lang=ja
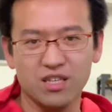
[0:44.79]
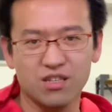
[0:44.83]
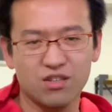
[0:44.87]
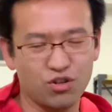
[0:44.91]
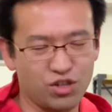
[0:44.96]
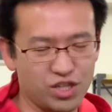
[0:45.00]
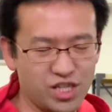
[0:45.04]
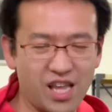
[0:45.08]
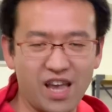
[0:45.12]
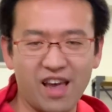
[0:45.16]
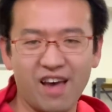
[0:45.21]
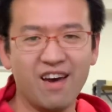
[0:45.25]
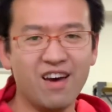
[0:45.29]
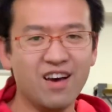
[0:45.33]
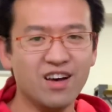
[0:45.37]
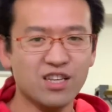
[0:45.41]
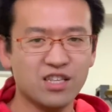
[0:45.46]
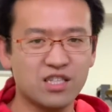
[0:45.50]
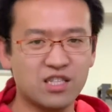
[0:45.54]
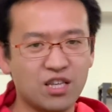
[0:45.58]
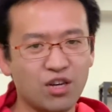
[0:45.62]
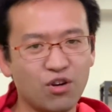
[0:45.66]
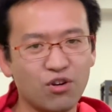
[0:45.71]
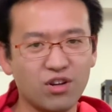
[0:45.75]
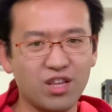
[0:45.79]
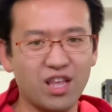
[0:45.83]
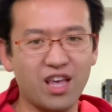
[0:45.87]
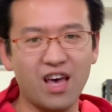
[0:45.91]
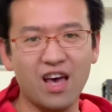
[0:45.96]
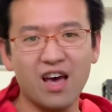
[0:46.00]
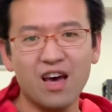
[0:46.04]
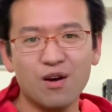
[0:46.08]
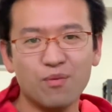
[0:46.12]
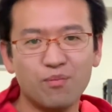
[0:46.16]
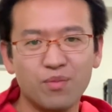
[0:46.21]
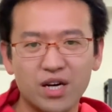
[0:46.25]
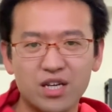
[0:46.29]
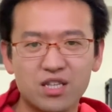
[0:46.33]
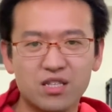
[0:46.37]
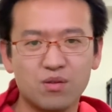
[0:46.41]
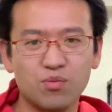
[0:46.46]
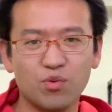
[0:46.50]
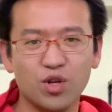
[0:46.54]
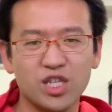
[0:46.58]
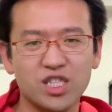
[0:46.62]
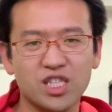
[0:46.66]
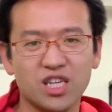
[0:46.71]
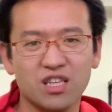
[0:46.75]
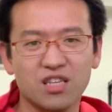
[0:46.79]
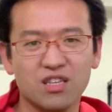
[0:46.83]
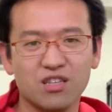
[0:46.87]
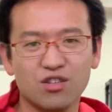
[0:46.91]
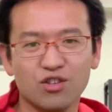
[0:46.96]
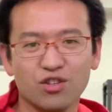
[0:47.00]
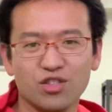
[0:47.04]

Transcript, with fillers: そしてソロでマックス村井チャンネル、